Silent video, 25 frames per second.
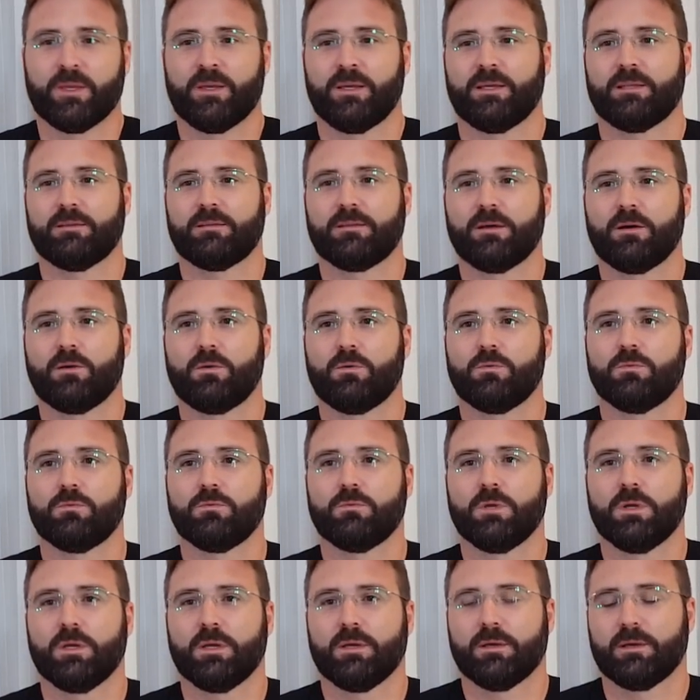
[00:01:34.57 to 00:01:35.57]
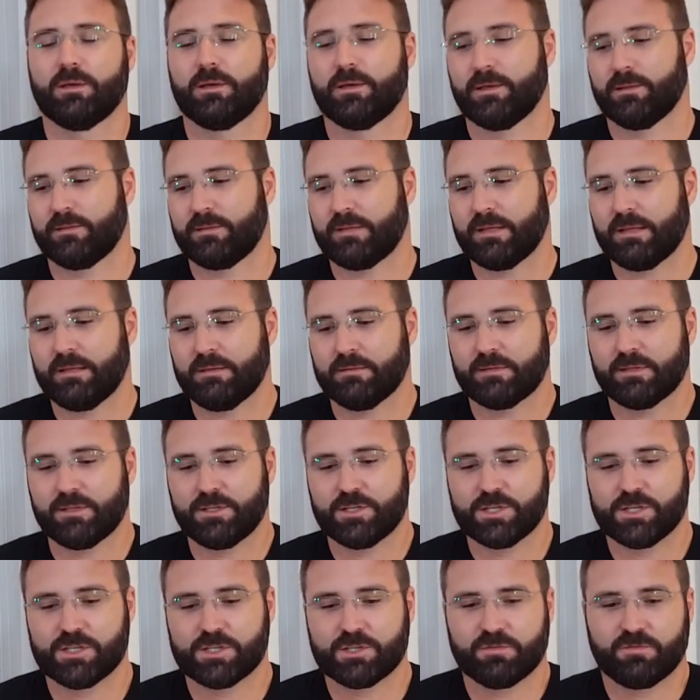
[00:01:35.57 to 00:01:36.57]
Então, é, tem, tem
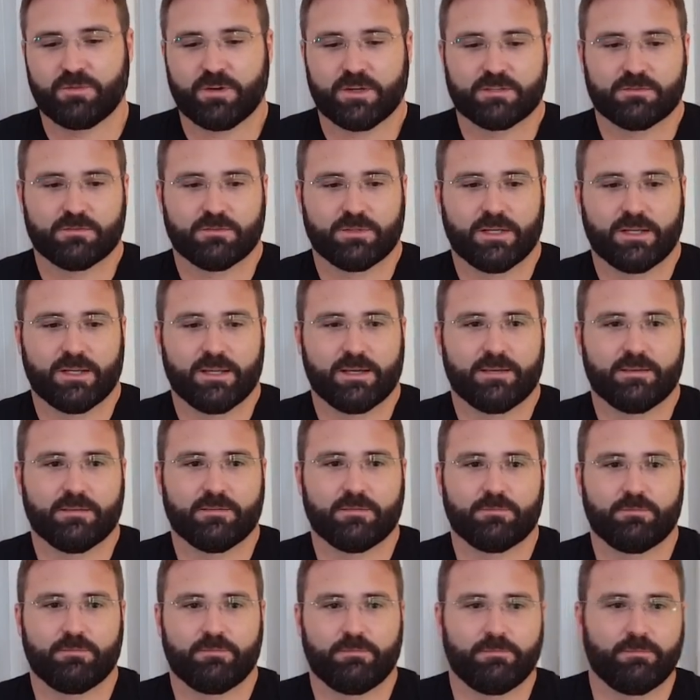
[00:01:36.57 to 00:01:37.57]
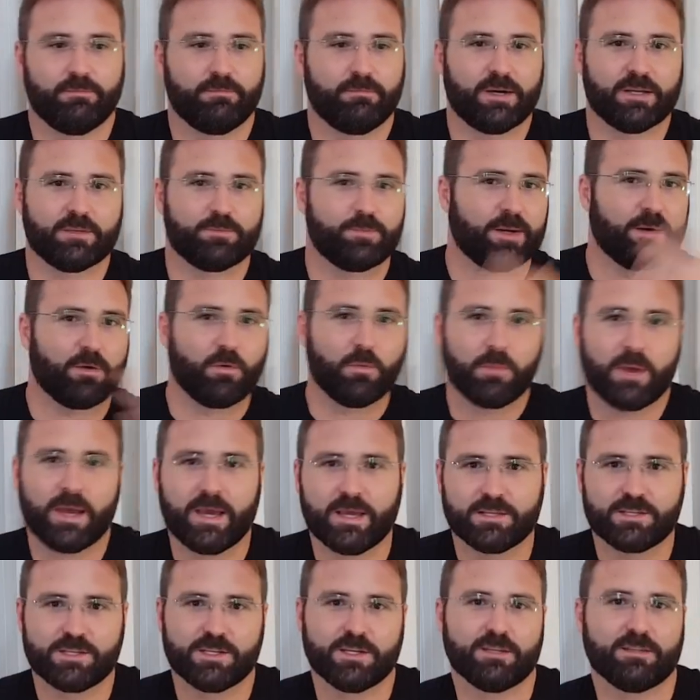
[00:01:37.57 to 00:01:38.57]
gente que faz um inglês mais para
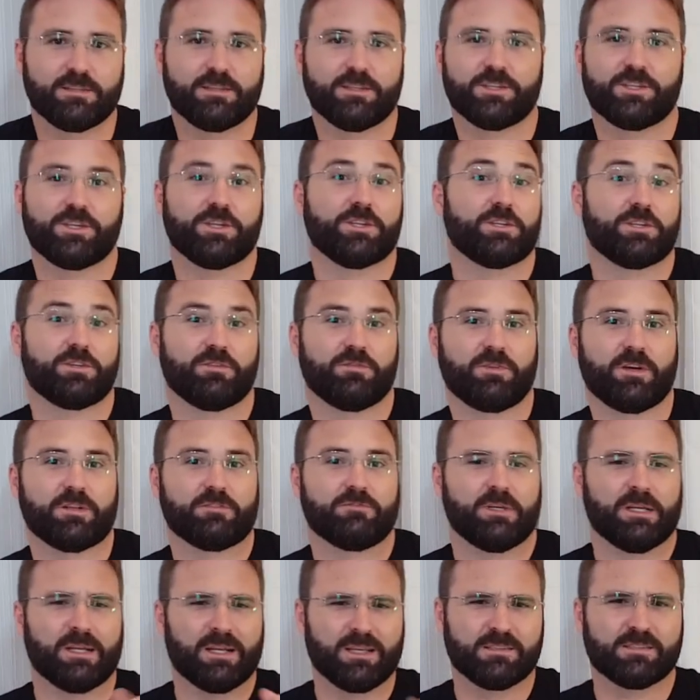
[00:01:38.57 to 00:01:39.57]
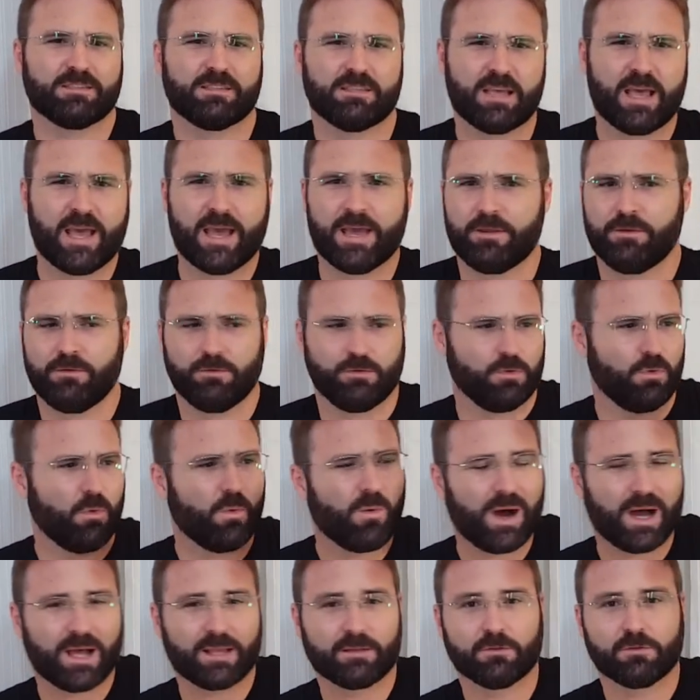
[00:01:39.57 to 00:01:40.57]
comédia, tem gente que faz um inglês sério no
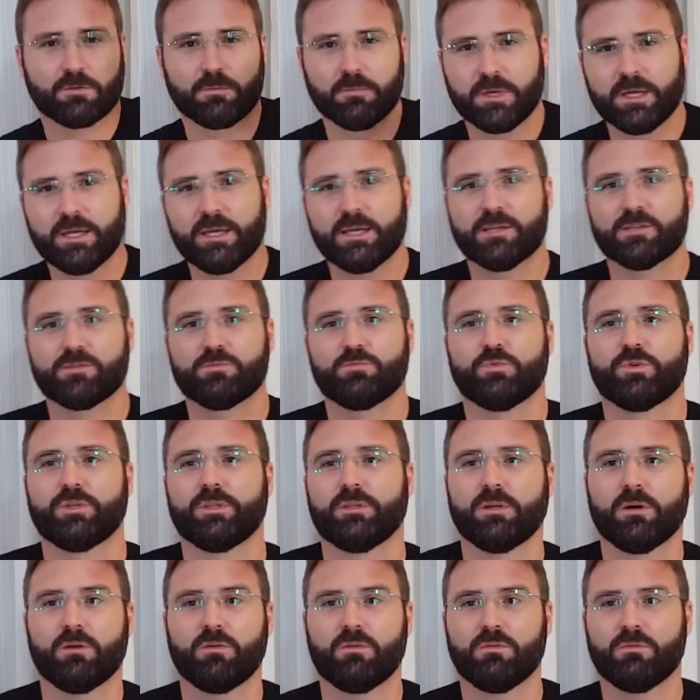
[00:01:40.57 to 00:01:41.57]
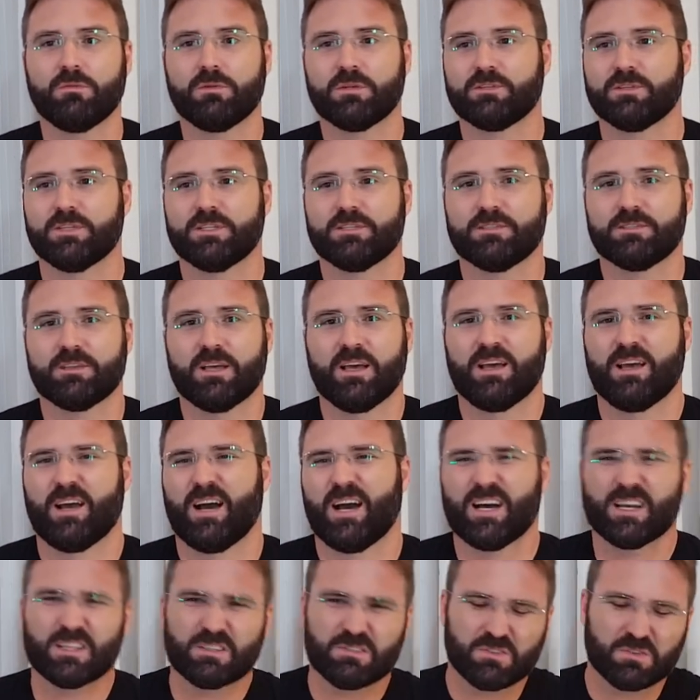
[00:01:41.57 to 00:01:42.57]
quadro mesmo. Então, às vezes,
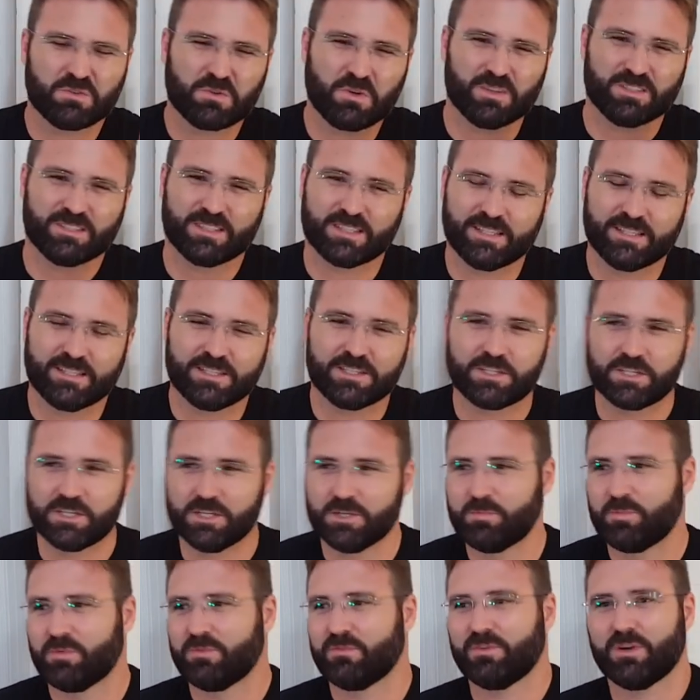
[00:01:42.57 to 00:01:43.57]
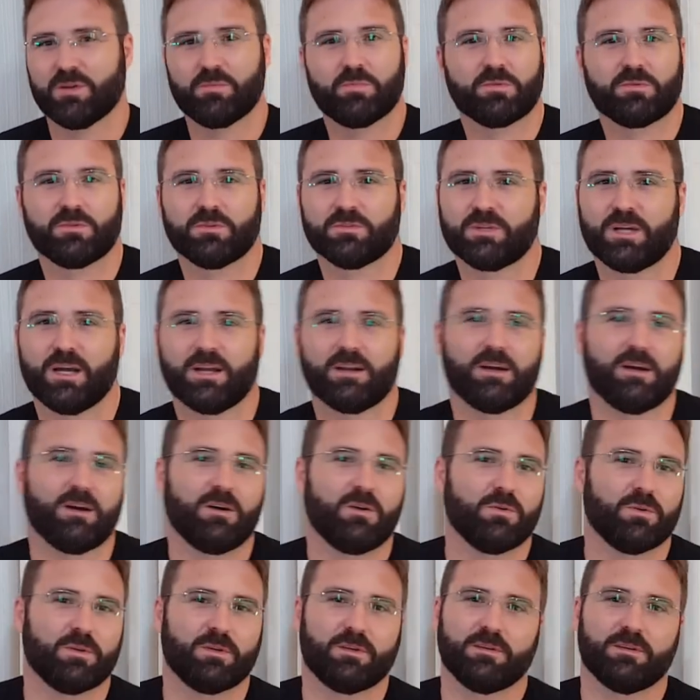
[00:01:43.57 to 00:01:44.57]
ah, tu não gosta daquele tipo, vai para um outro
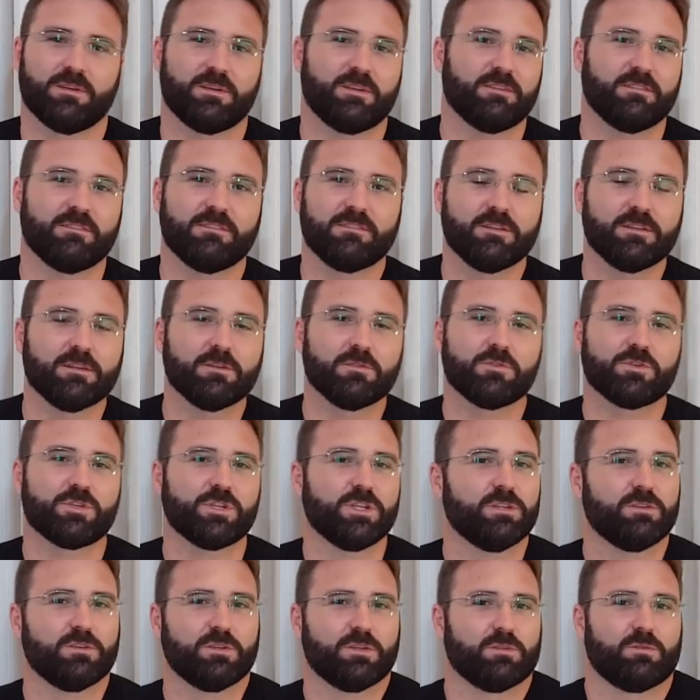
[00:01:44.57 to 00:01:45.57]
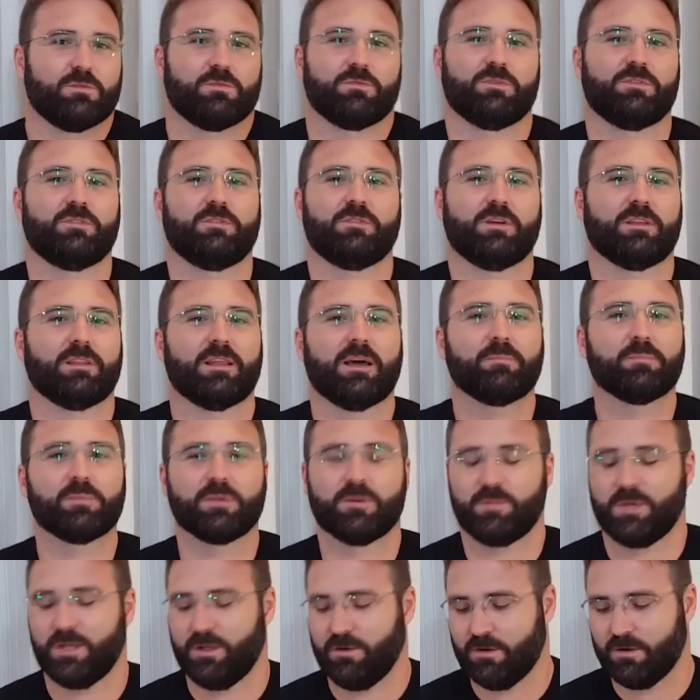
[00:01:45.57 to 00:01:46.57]
canal que, que ensina do jeito que tu se
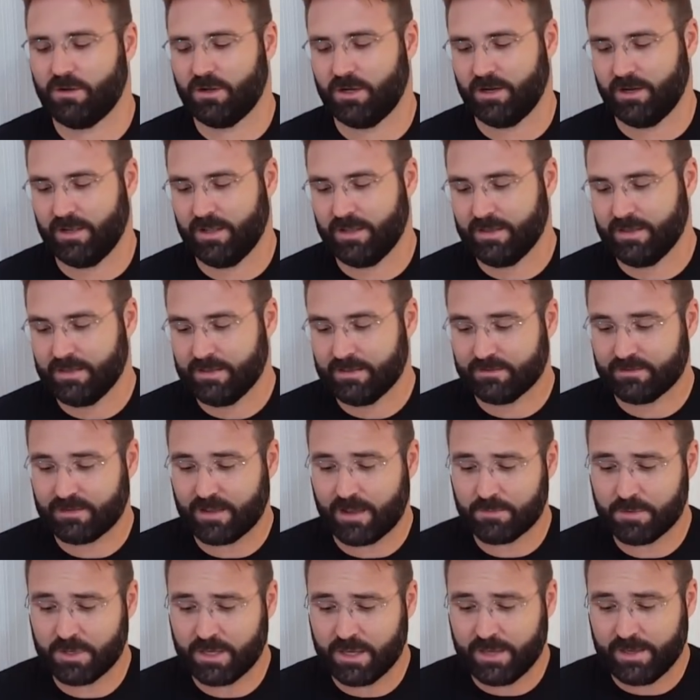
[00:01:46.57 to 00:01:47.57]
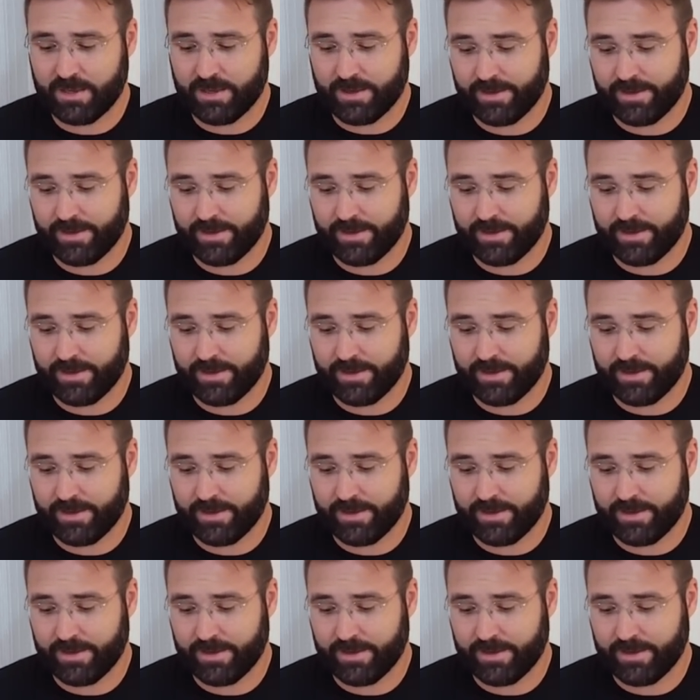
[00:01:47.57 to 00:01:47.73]
adapta melhor, sabe?